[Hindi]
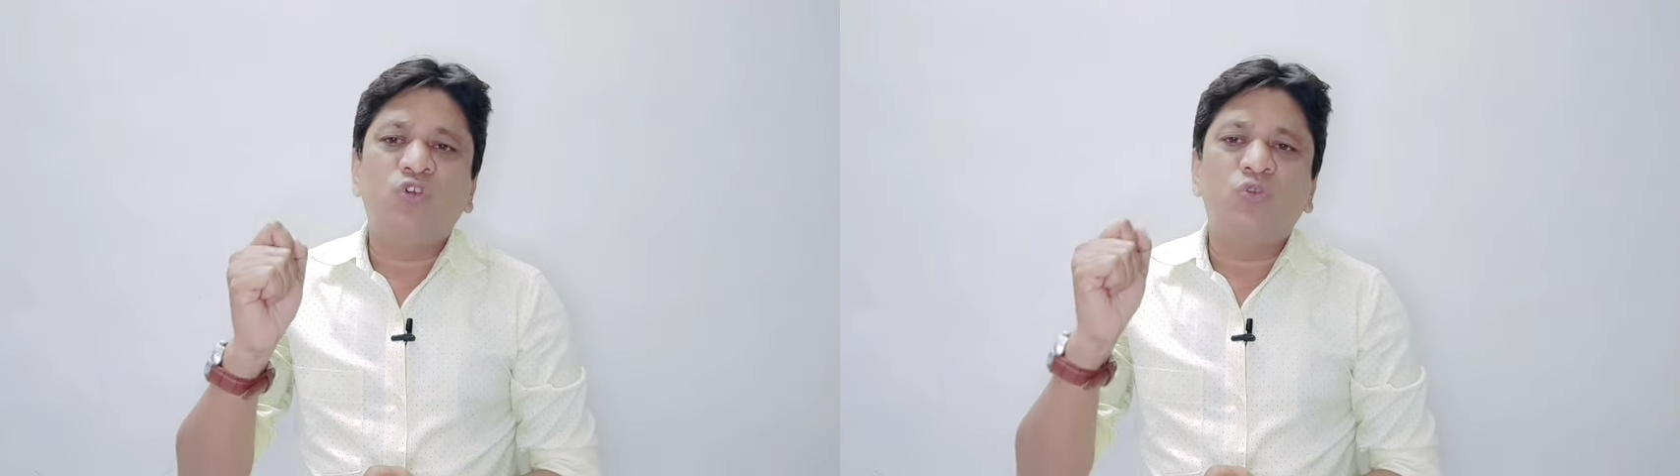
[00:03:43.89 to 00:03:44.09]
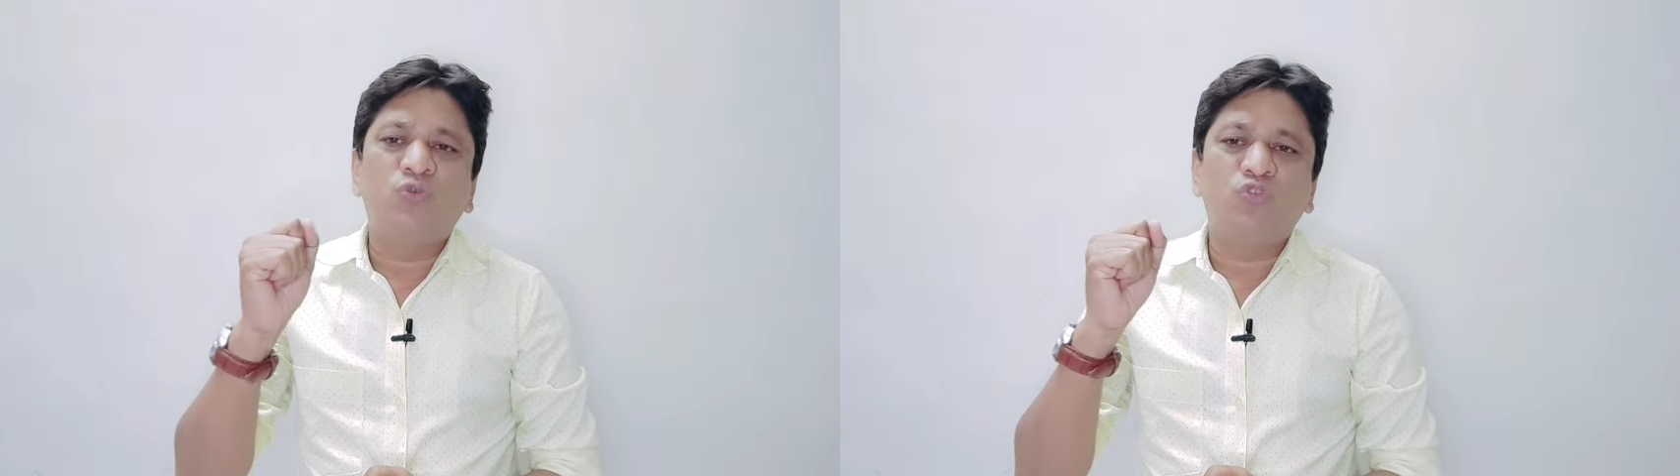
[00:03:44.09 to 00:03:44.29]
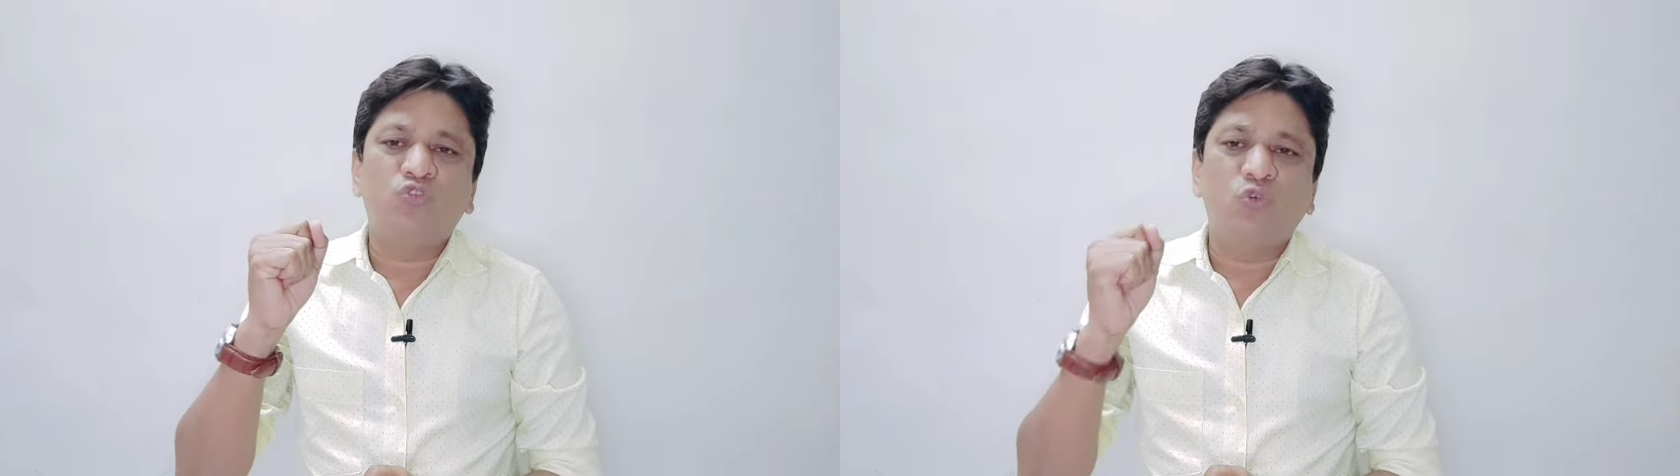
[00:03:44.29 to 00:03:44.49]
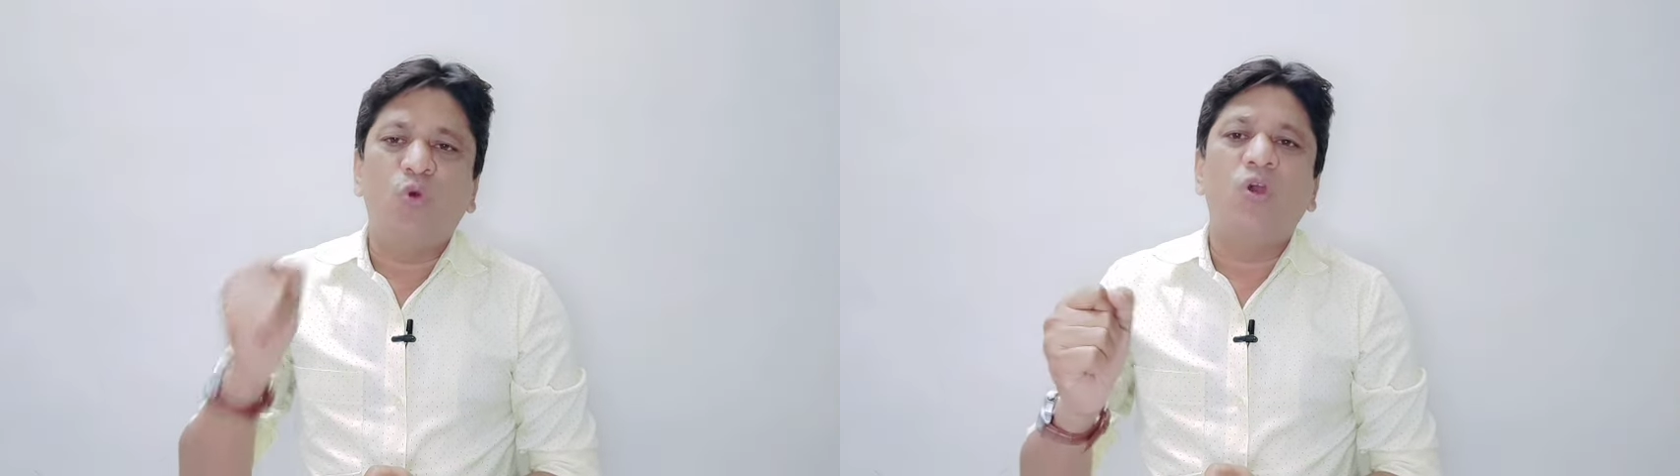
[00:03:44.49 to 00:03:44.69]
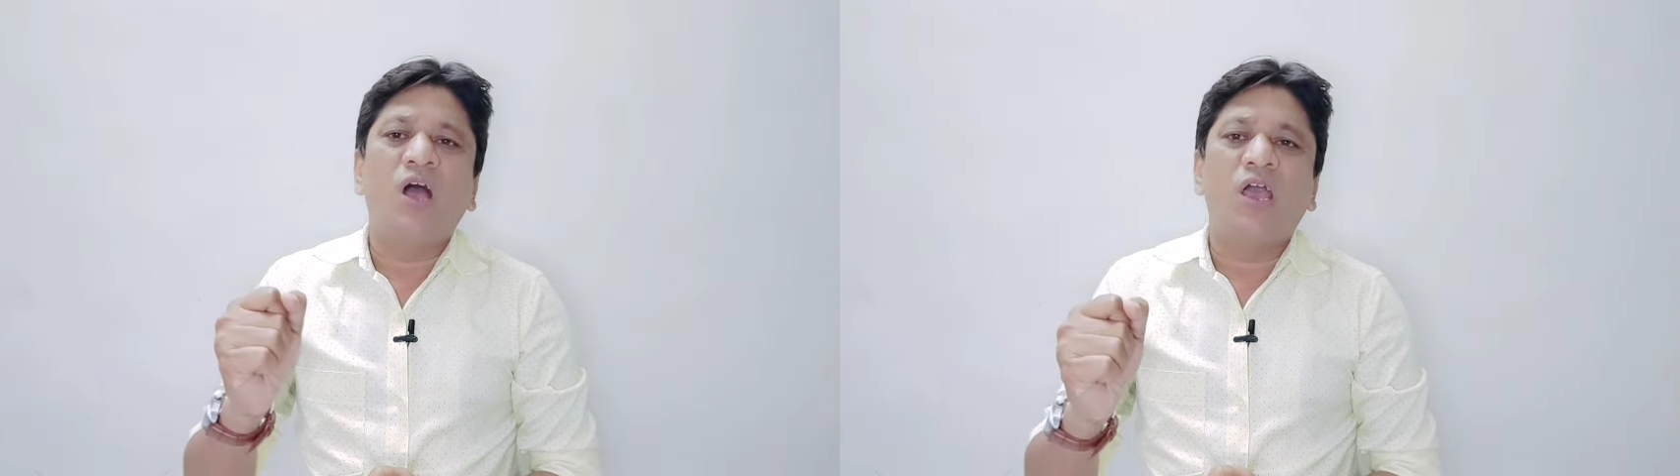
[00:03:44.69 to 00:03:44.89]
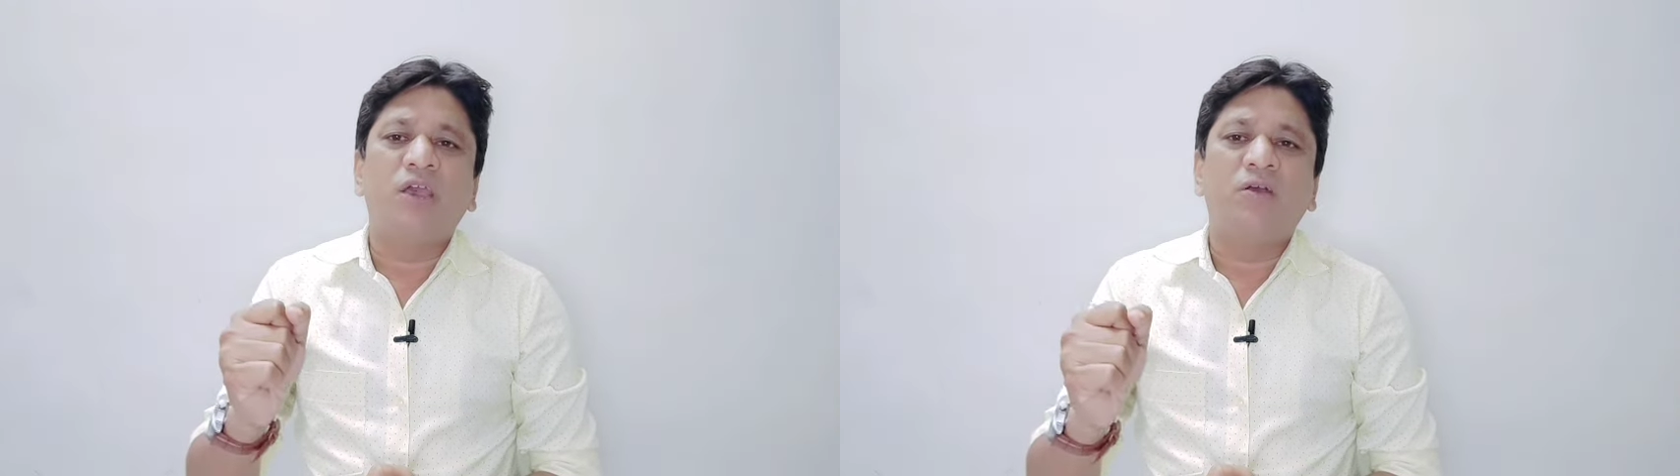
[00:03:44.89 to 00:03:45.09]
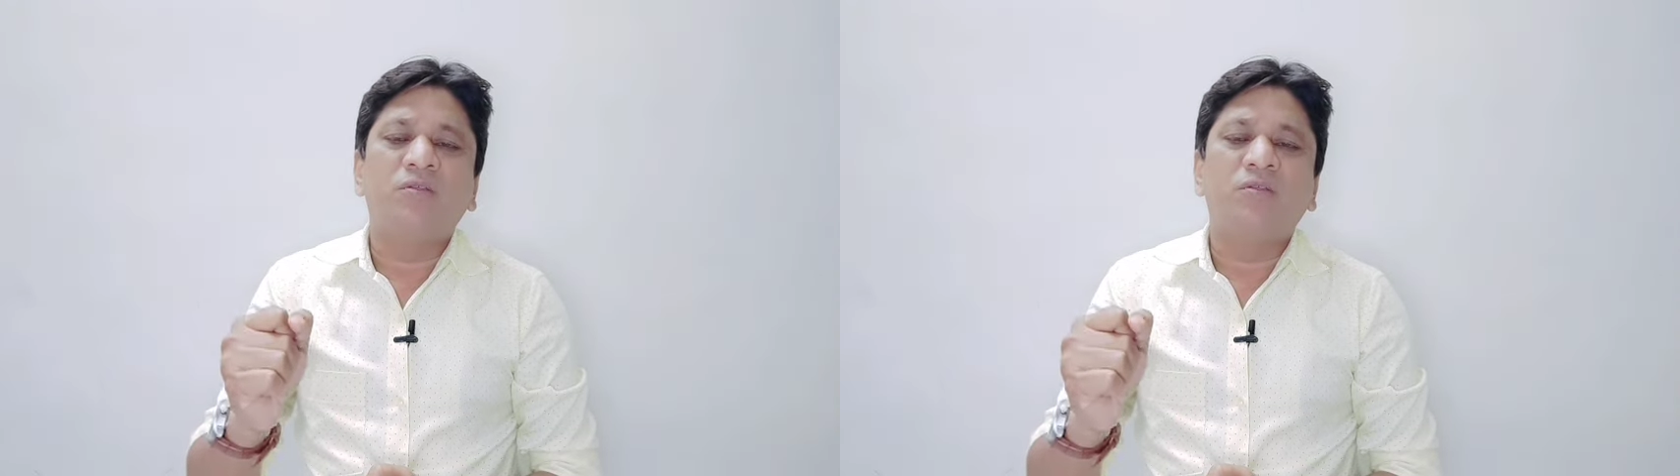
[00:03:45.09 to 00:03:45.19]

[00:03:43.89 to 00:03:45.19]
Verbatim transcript: दिन कुछ खोया है